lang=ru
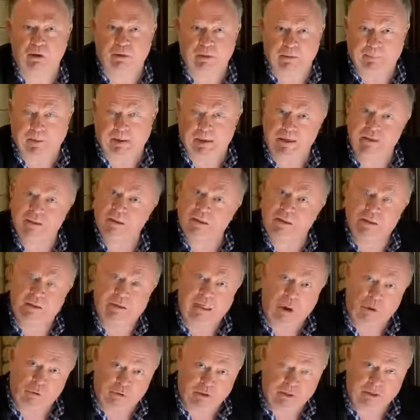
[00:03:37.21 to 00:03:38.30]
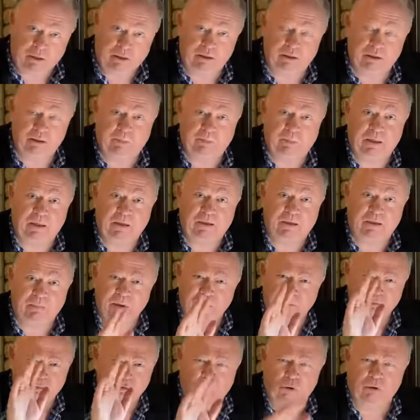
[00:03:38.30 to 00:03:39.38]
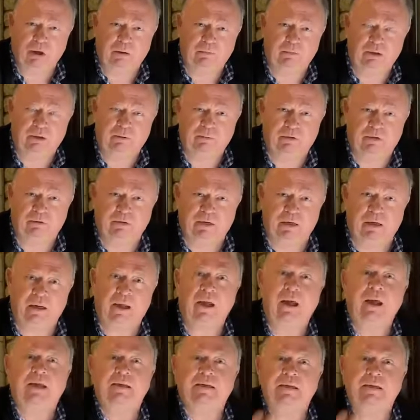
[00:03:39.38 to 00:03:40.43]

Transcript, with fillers: Это политика, да, у Кириенко это политика. Мы много об этом говорили.